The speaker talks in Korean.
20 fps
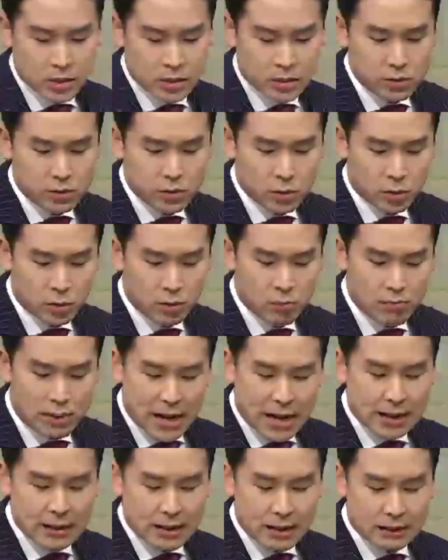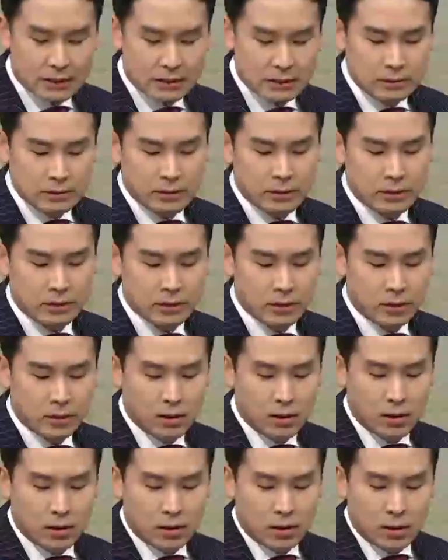신종 마약은
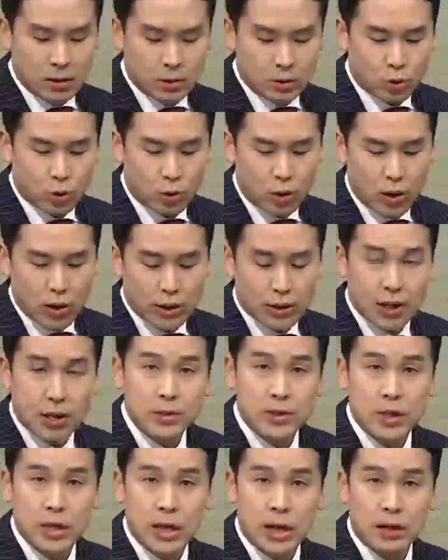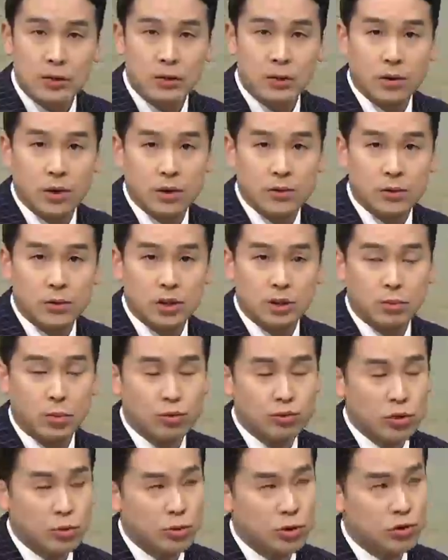효과가 굉장히 강력해서
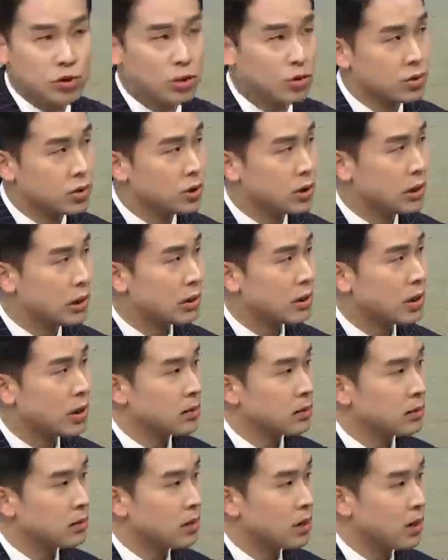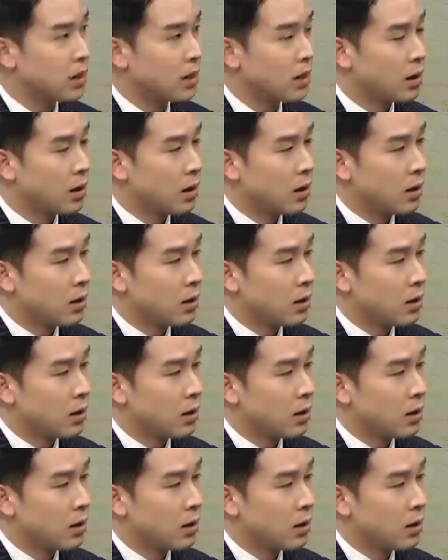15분이면 정신을 잃게 하는데